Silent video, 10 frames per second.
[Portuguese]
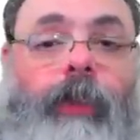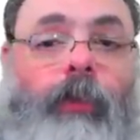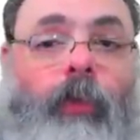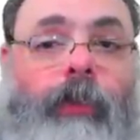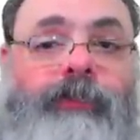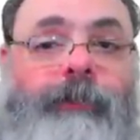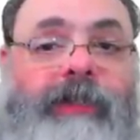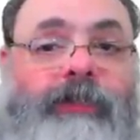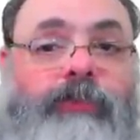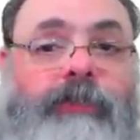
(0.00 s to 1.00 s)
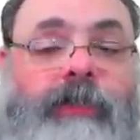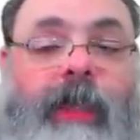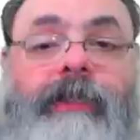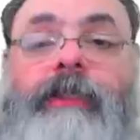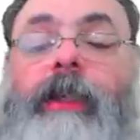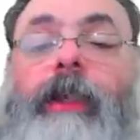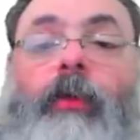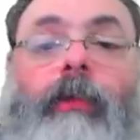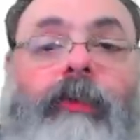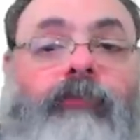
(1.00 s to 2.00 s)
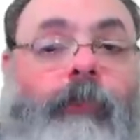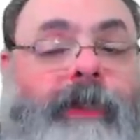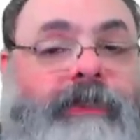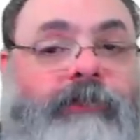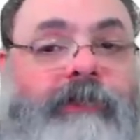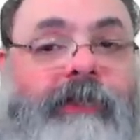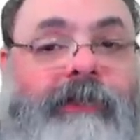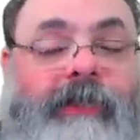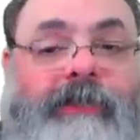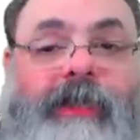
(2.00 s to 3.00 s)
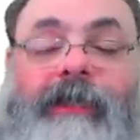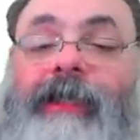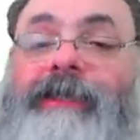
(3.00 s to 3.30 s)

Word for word: com as mídias sociais, com a informação descentralizada.